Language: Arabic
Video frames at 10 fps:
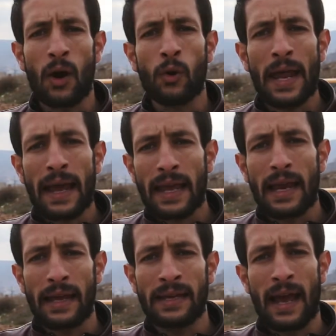هناك
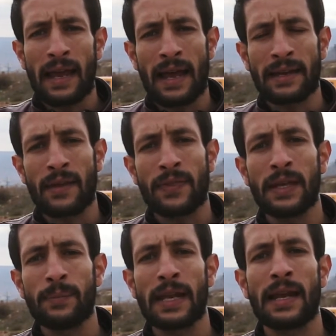الكثير من